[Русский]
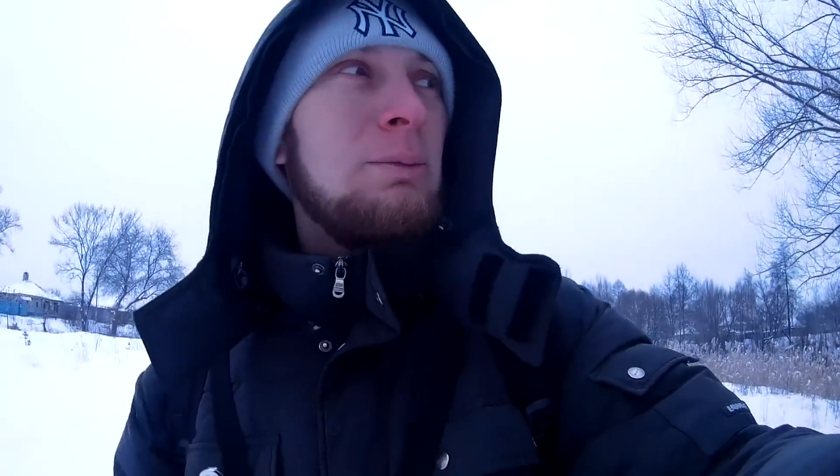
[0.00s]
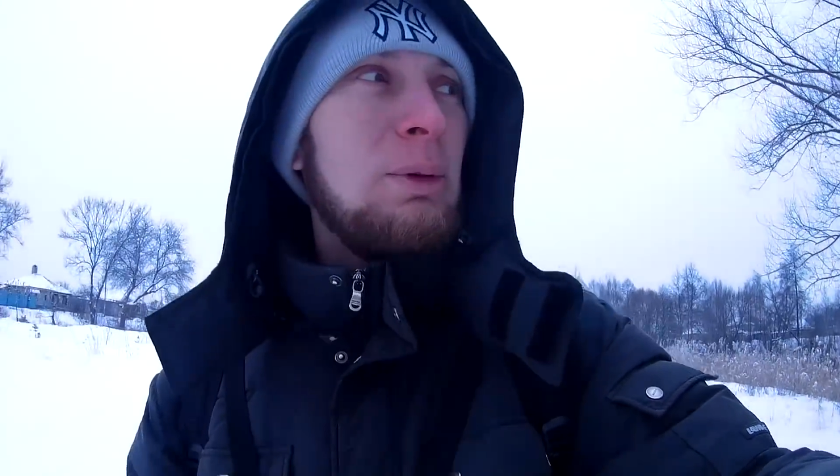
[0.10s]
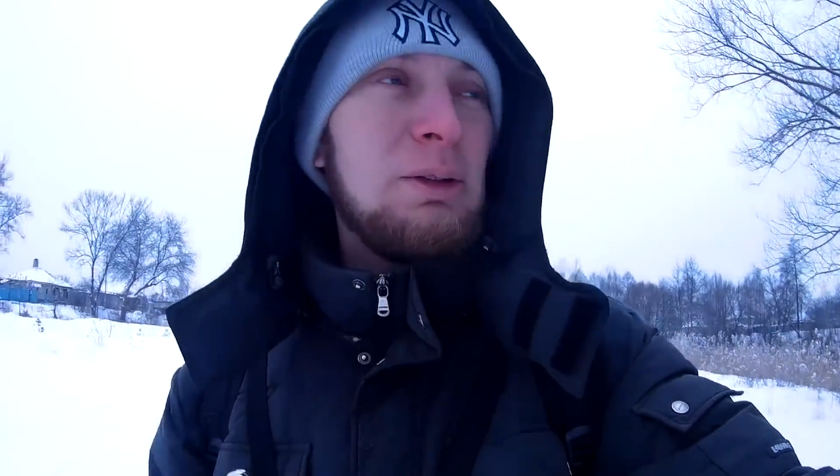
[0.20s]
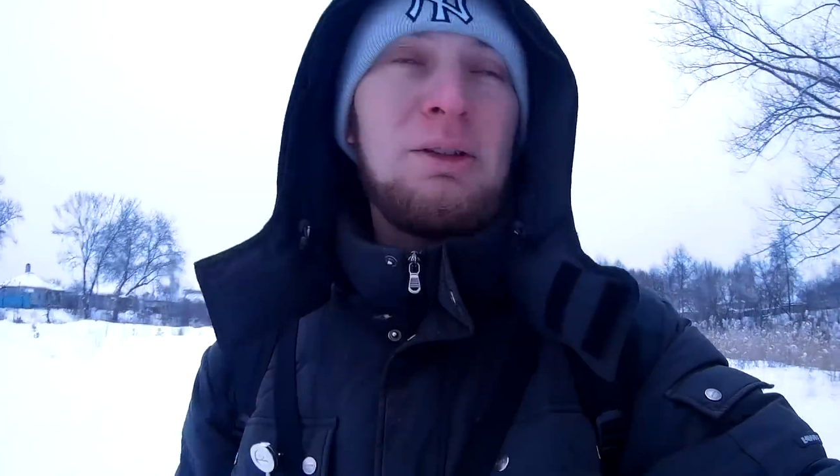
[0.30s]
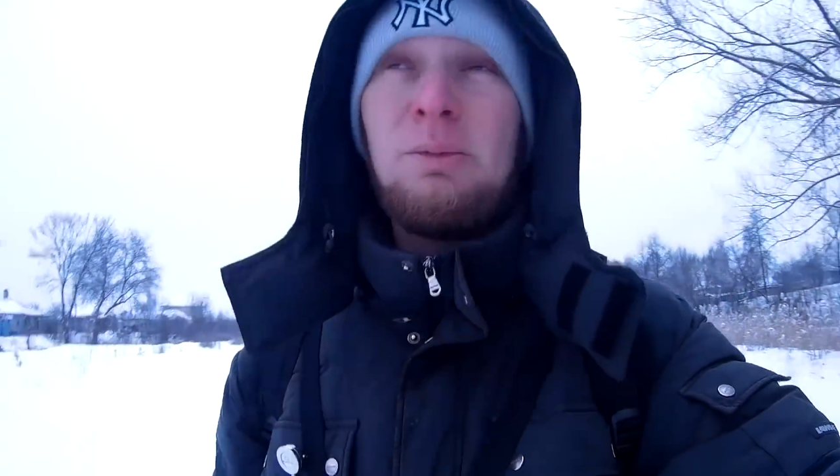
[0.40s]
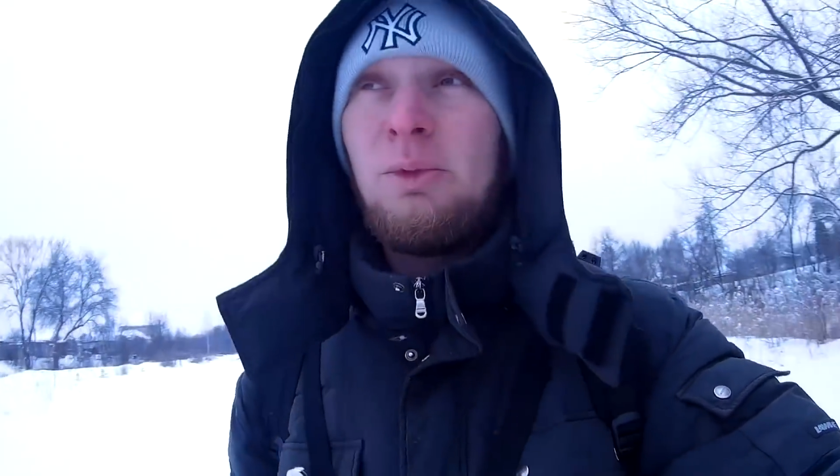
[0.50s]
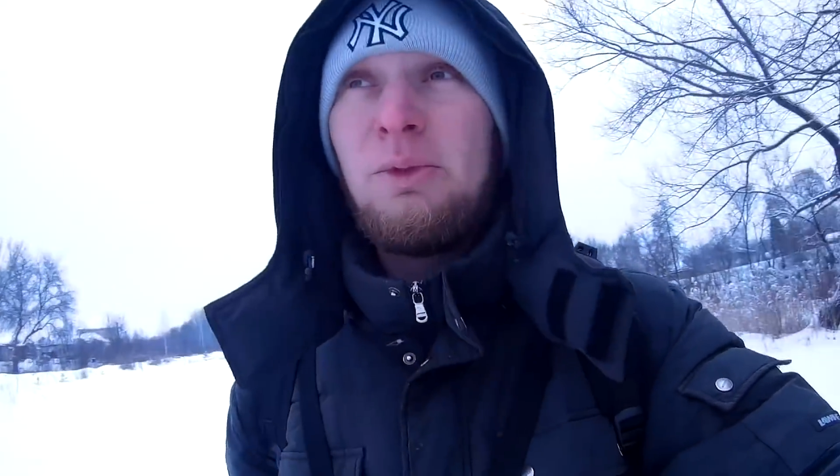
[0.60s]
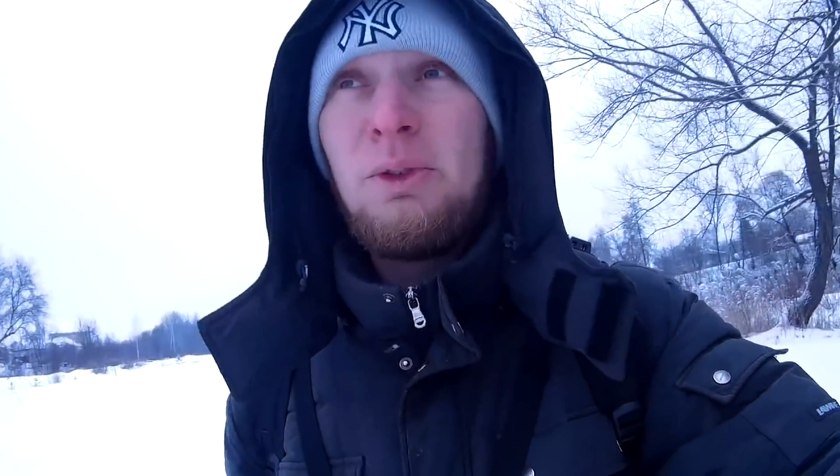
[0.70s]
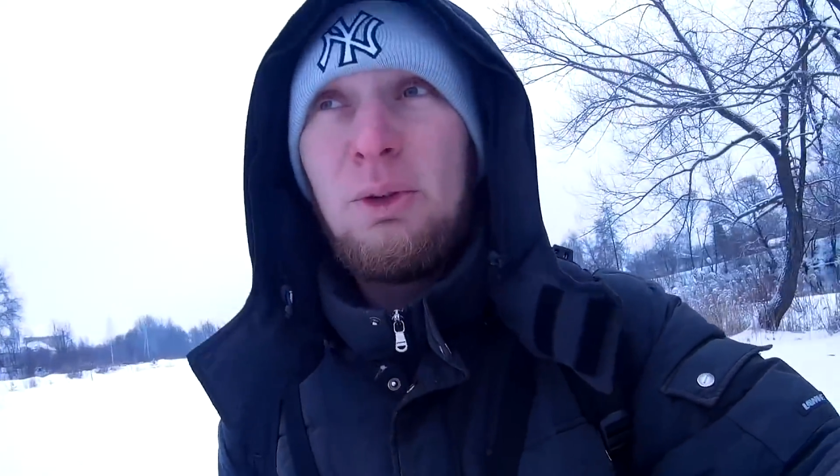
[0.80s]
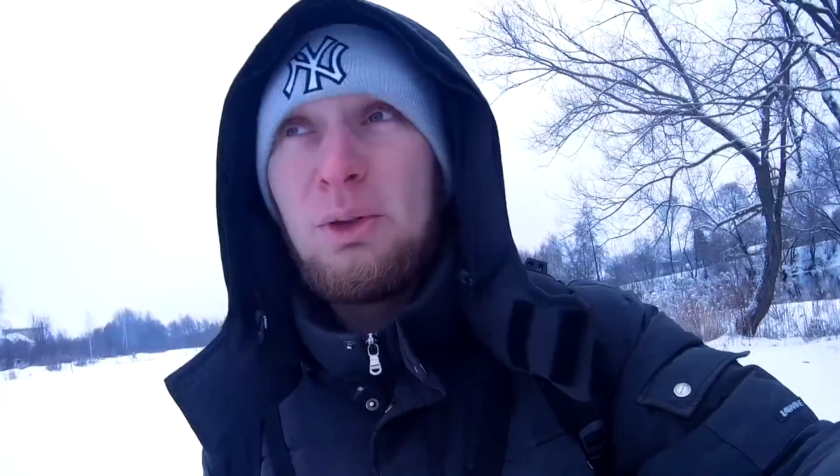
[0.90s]
поэтому
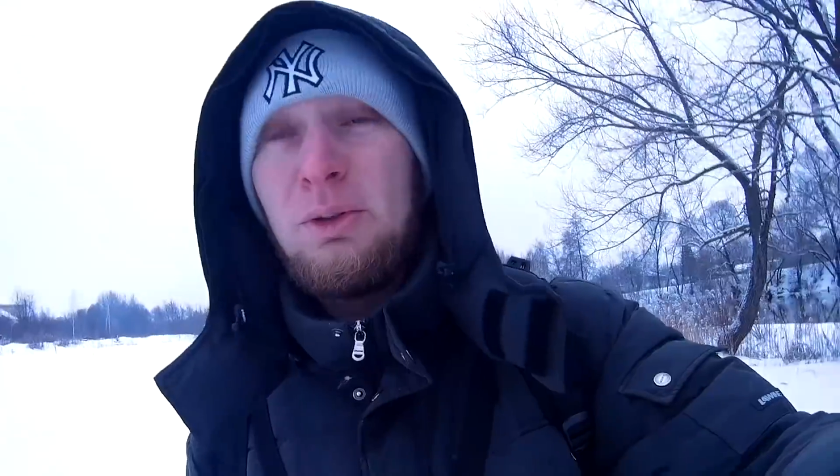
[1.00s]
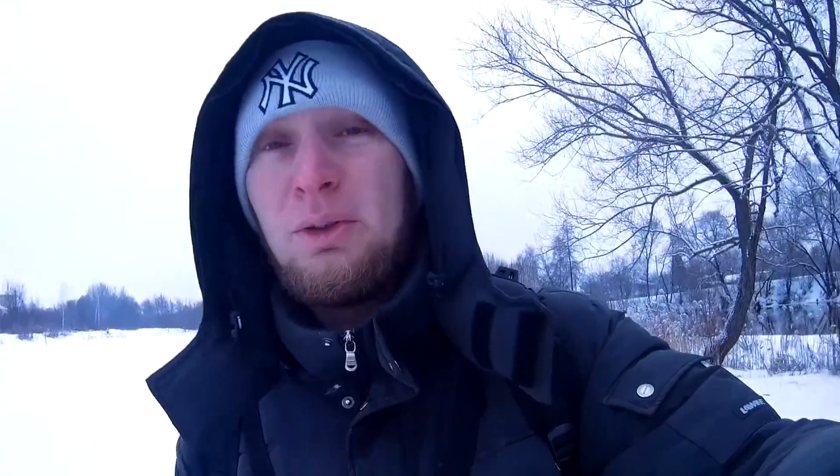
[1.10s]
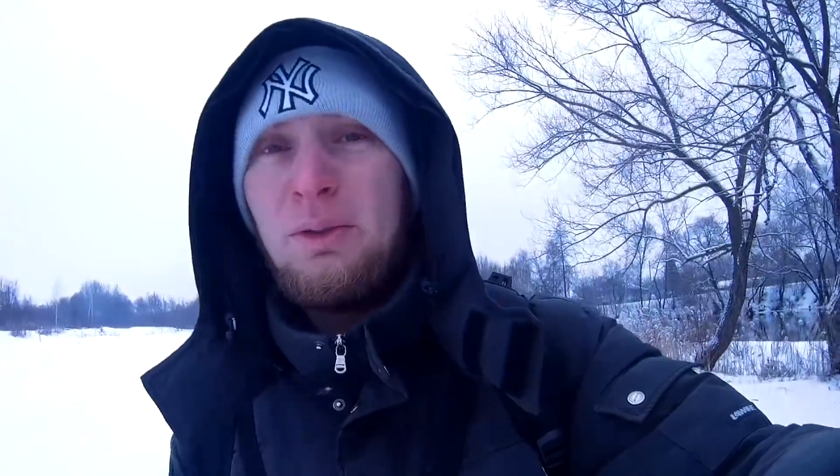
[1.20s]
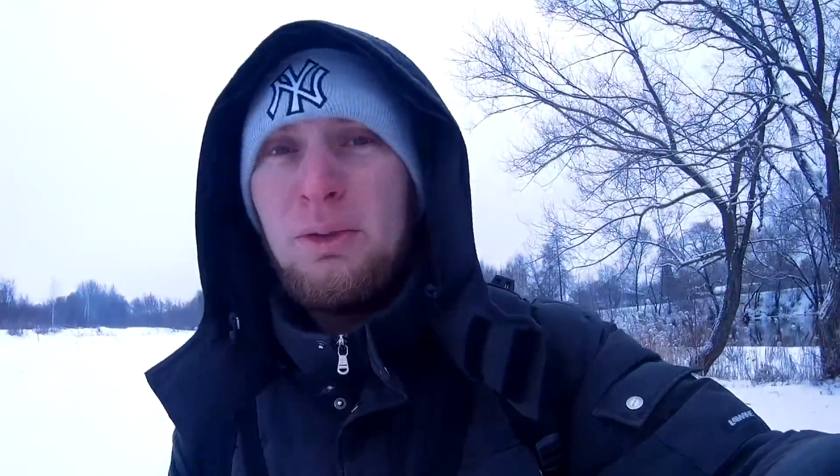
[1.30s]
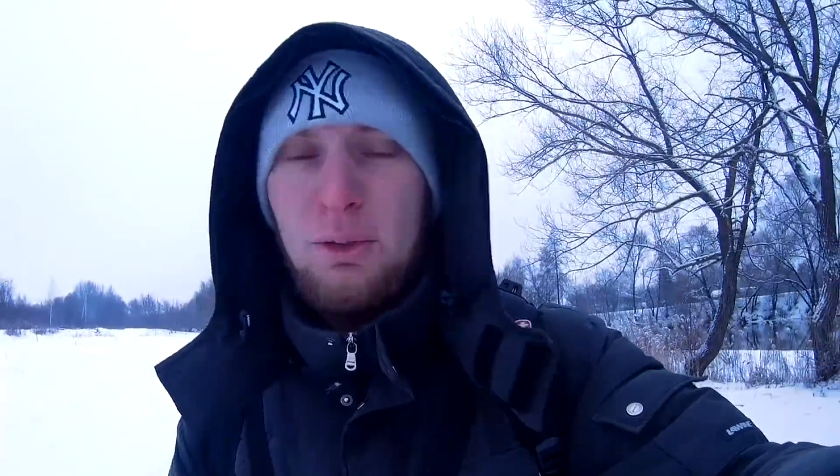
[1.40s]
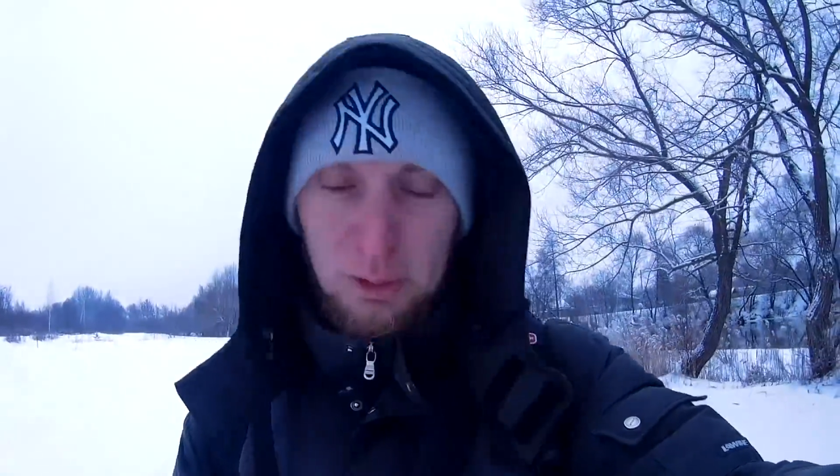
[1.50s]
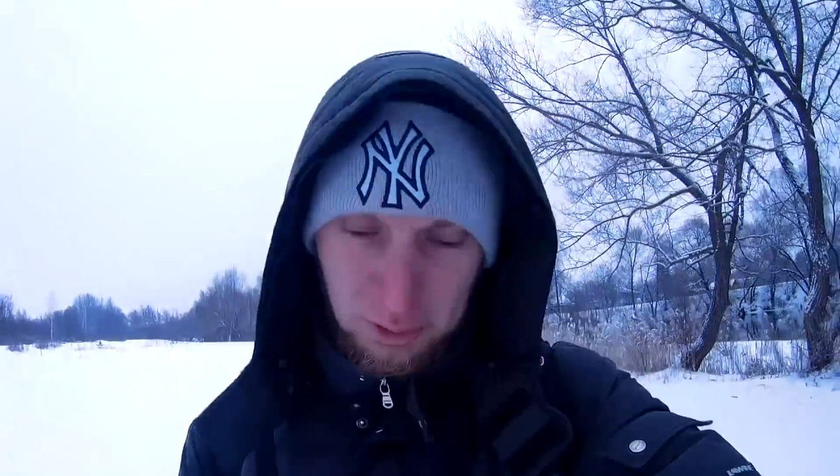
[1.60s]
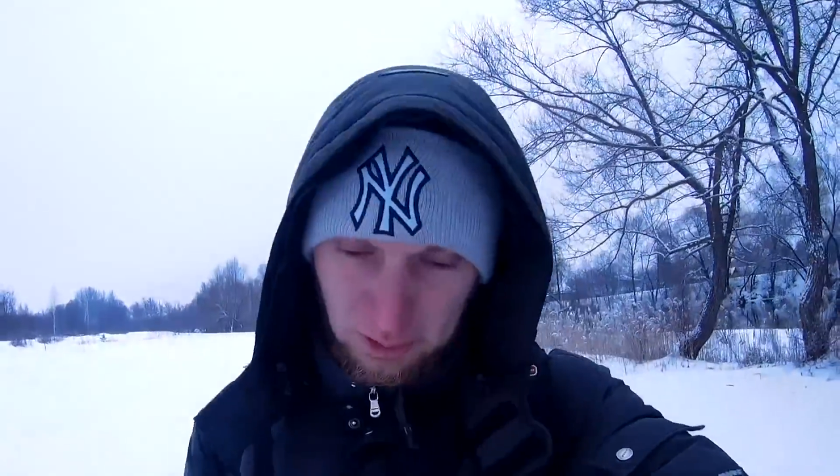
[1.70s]
видос, не видос